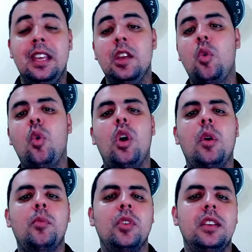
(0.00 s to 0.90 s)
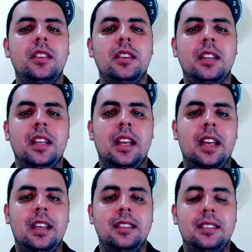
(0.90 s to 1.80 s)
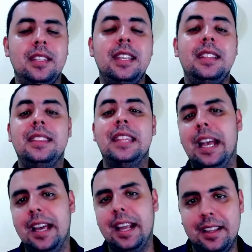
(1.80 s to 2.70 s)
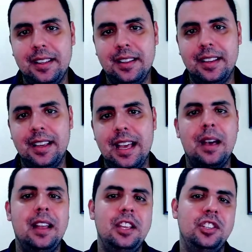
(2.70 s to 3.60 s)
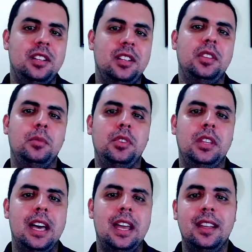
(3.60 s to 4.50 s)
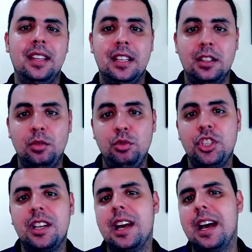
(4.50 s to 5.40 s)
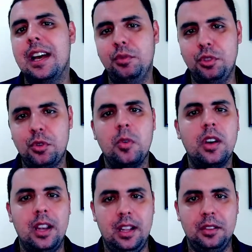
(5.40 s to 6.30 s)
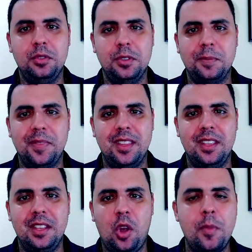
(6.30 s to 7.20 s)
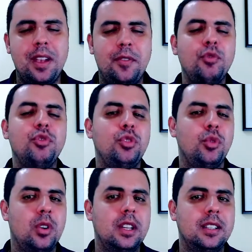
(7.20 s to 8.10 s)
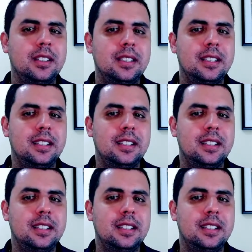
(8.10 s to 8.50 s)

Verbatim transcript: e como que é, se integra a legislação tributária nos casos concretos. Como é que funciona?